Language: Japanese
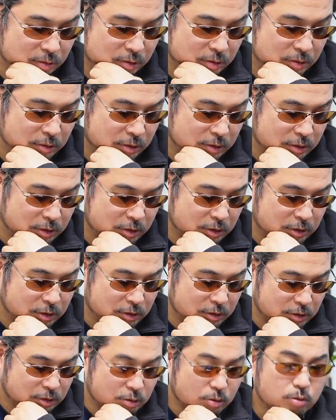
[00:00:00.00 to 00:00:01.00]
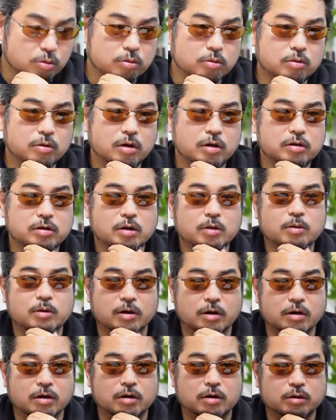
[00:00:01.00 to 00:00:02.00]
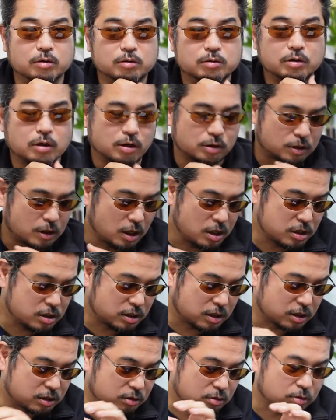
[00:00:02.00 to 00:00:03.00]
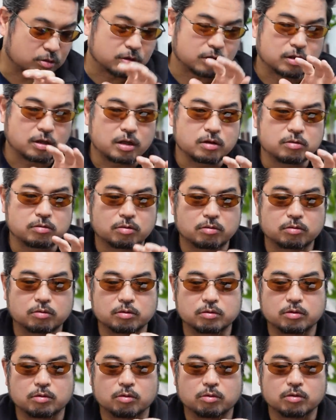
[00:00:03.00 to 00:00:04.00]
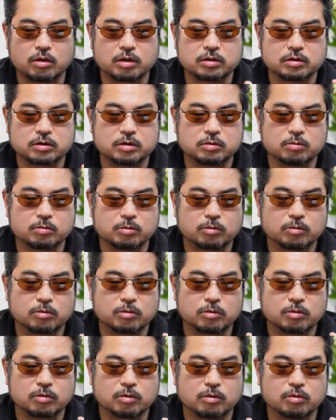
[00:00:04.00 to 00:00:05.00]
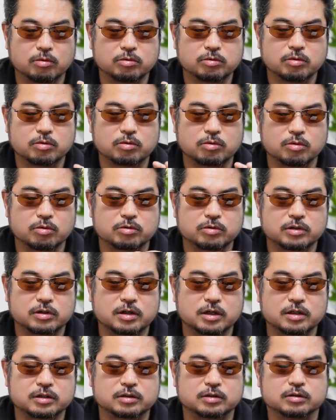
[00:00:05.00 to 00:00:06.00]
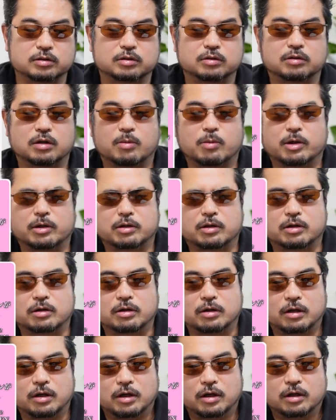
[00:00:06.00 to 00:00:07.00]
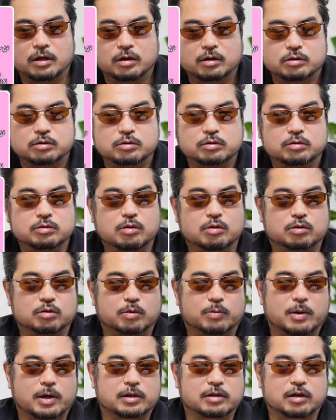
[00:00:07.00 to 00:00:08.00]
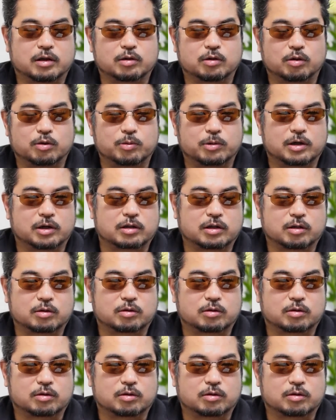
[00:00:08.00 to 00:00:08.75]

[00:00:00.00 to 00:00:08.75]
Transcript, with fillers: 似で、この方はなんかてんてんとかなんと同じ音をこう繰り返す名前って中国のパンダの読み方